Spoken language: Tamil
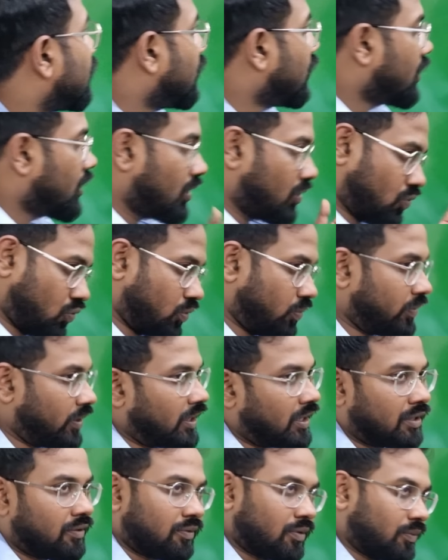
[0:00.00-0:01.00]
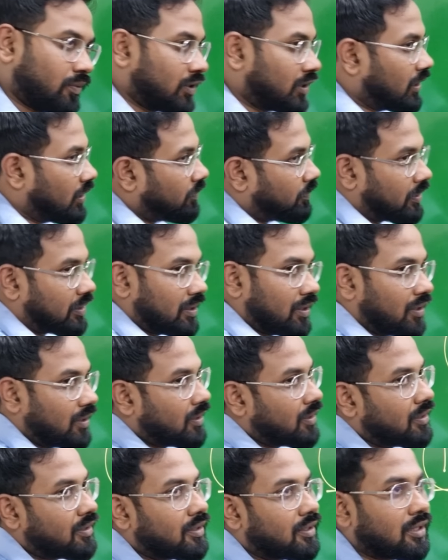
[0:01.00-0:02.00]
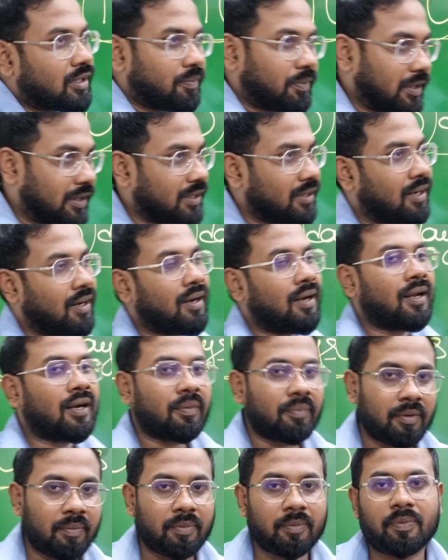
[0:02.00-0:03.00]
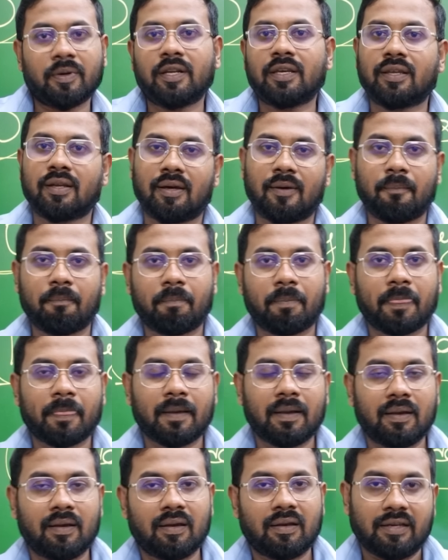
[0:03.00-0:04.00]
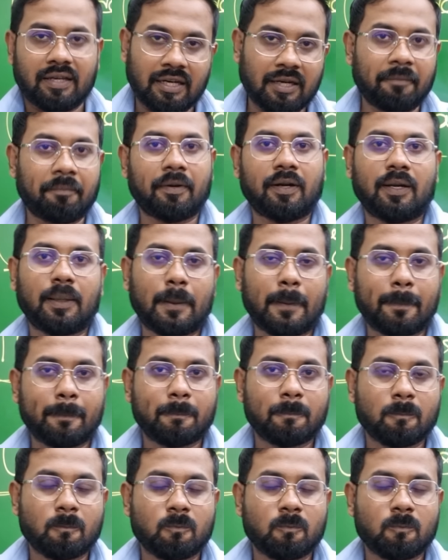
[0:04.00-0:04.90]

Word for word: சொல்ல உண்மை நிலவரம் இதுதான் பத்து நாள் தான் இருக்குது இந்த பத்து நாளில் நம்ம இப்படி படிக்கலாம் என்ன பண்ணலாம்